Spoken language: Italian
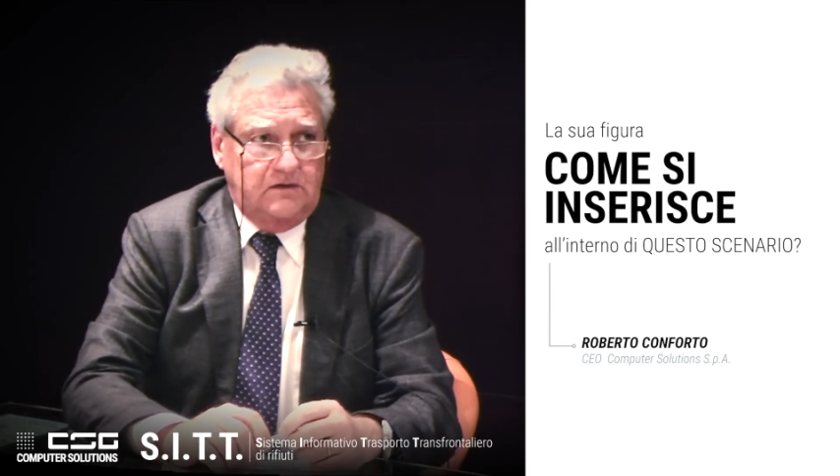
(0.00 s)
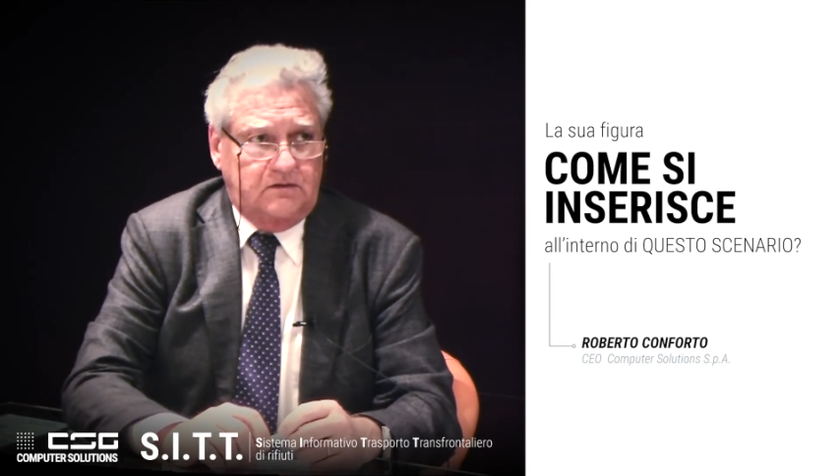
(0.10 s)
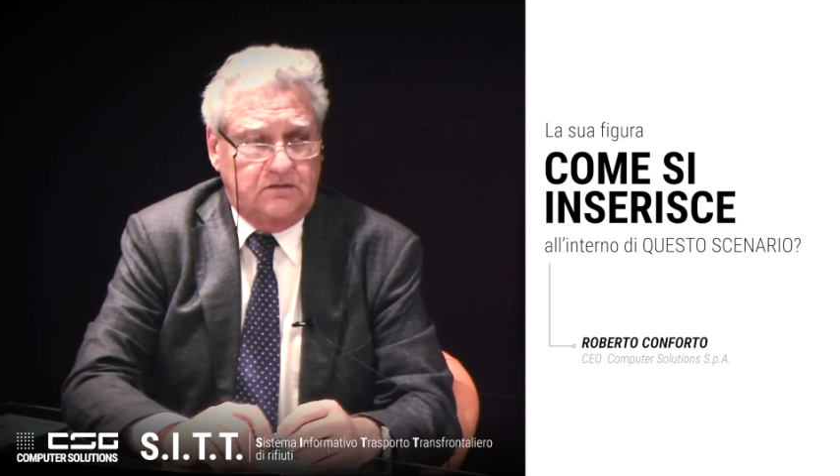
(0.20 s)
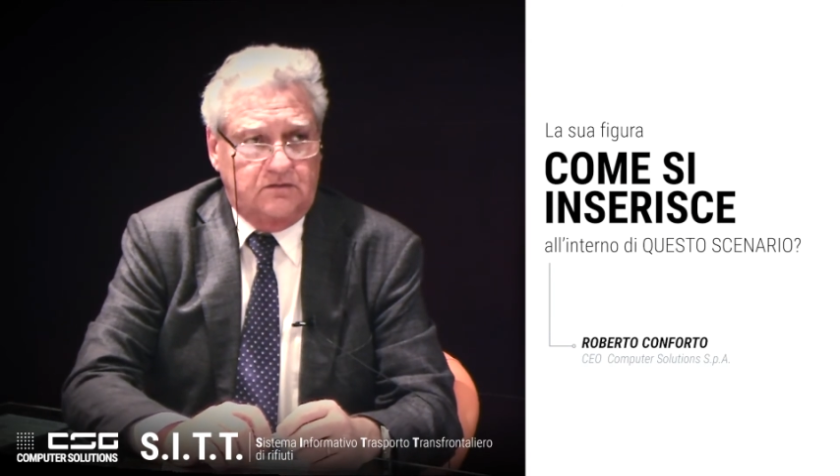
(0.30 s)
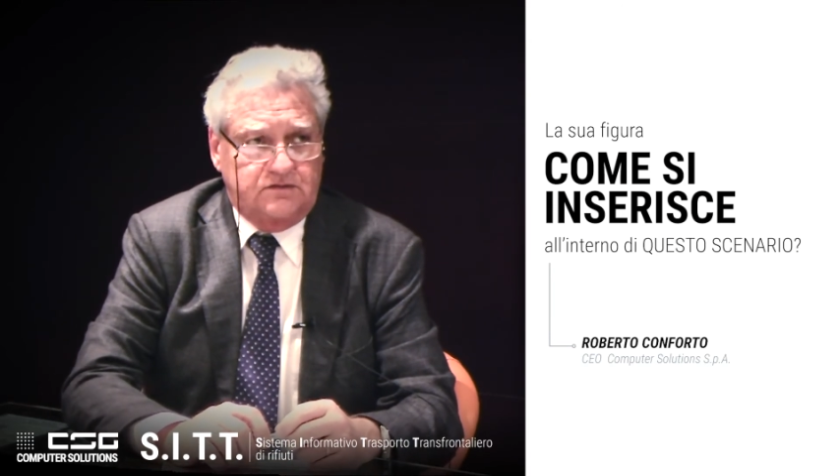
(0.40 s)
di
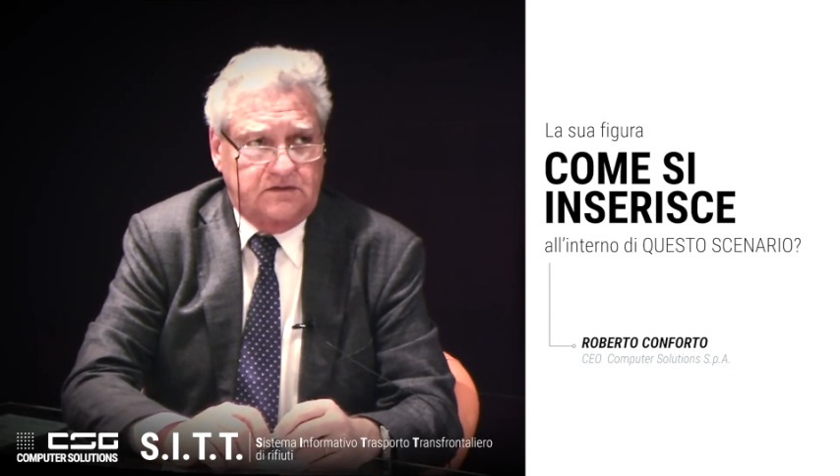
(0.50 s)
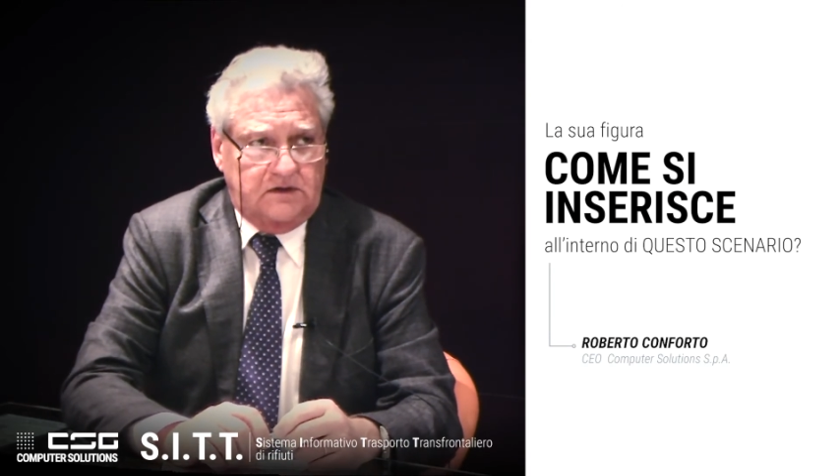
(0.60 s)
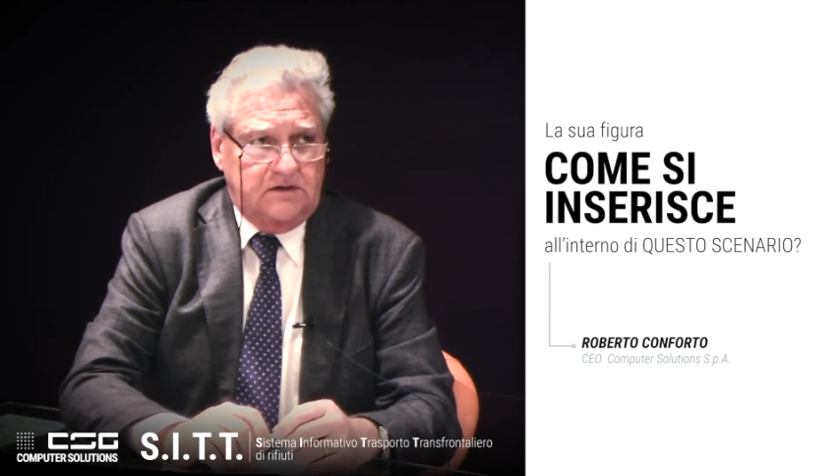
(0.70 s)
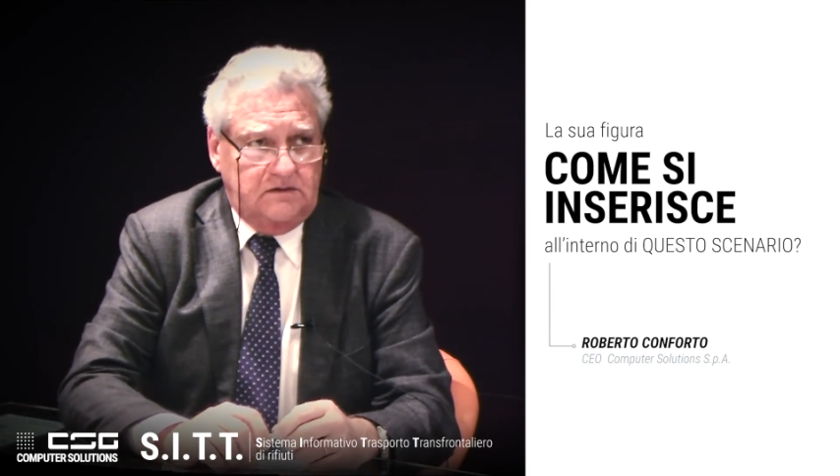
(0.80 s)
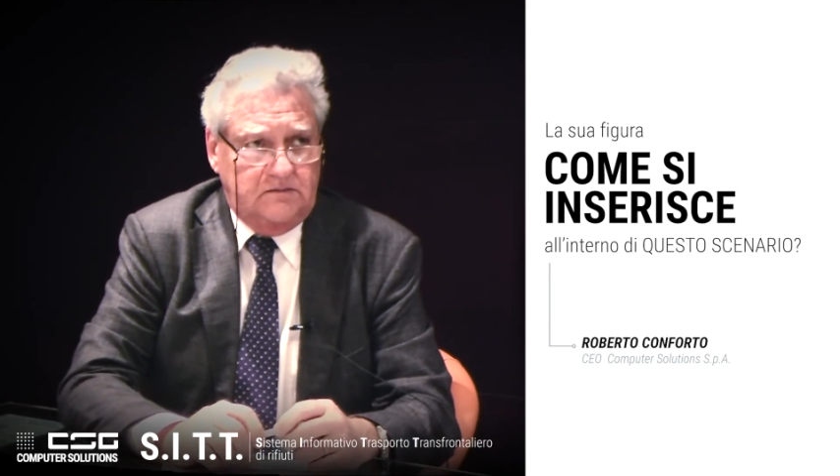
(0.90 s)

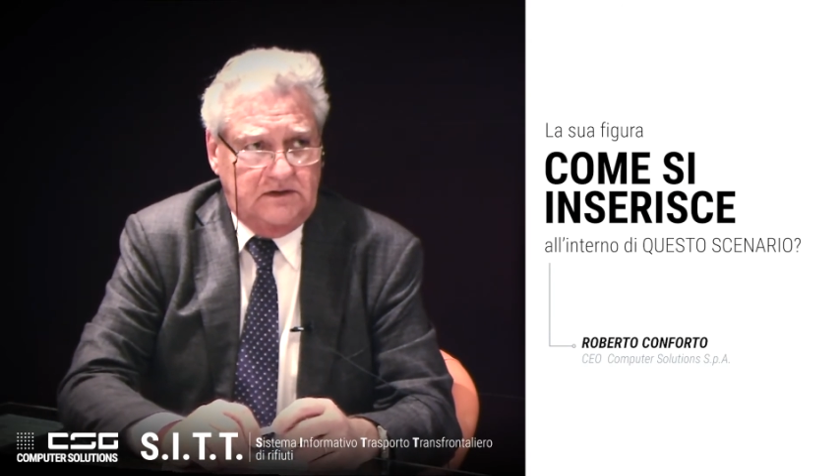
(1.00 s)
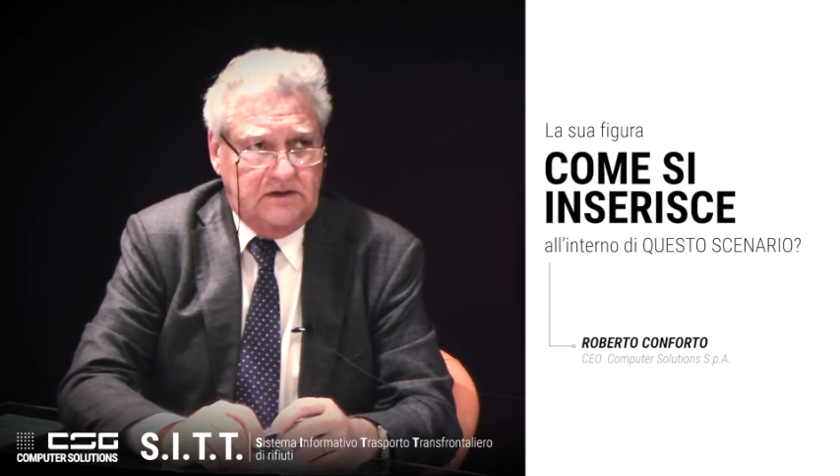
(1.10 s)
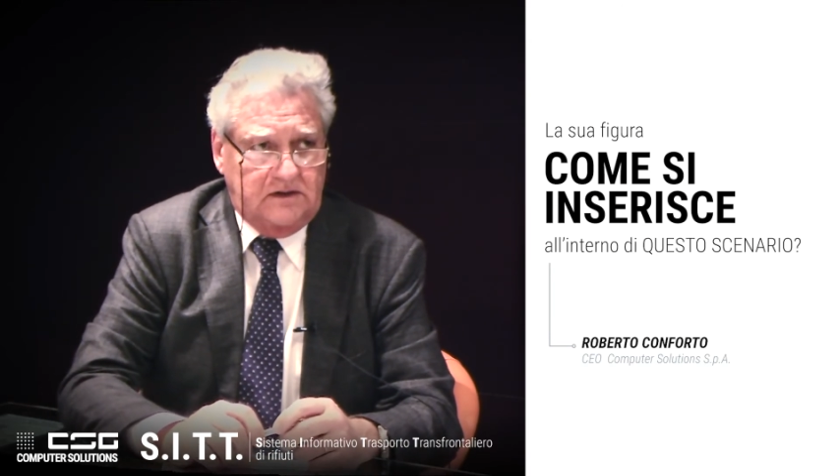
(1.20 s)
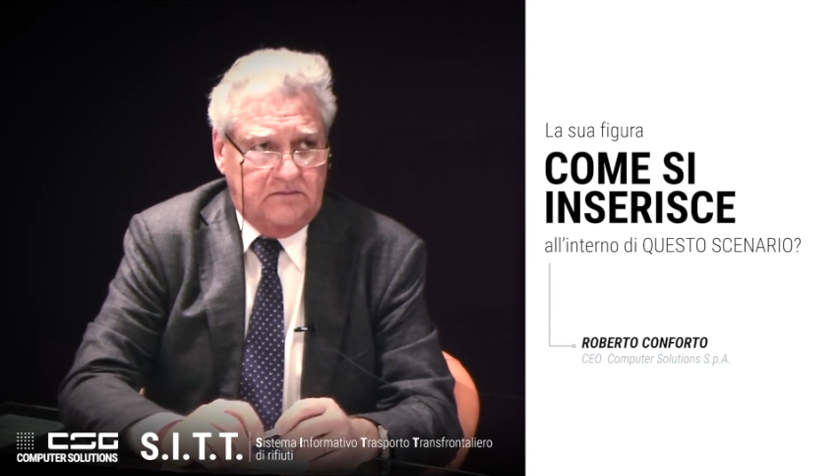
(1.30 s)
conoscere in maniera